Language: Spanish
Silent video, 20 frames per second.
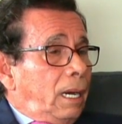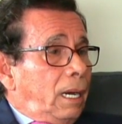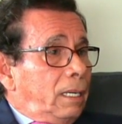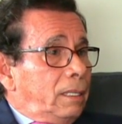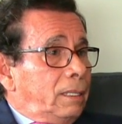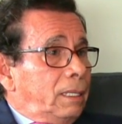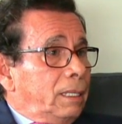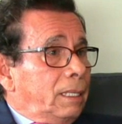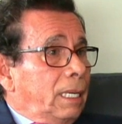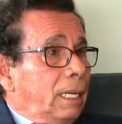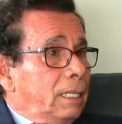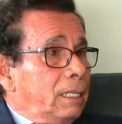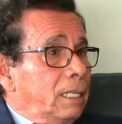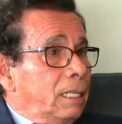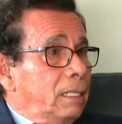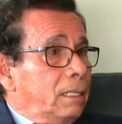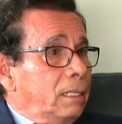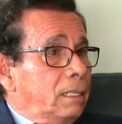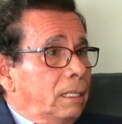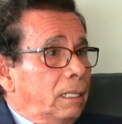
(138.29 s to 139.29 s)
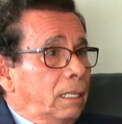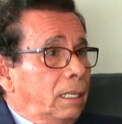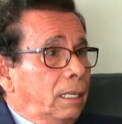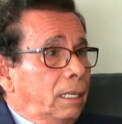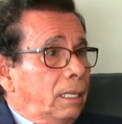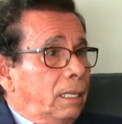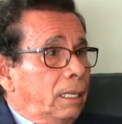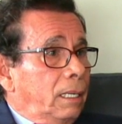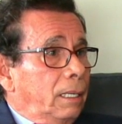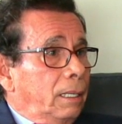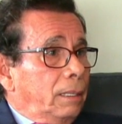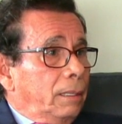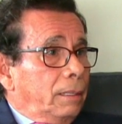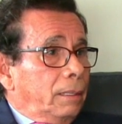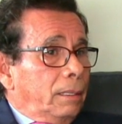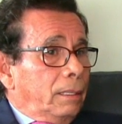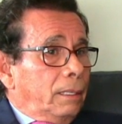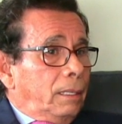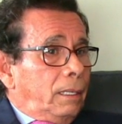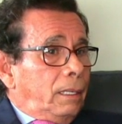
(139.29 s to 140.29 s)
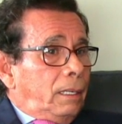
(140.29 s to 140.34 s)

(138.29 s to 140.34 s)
hacia tasas eh,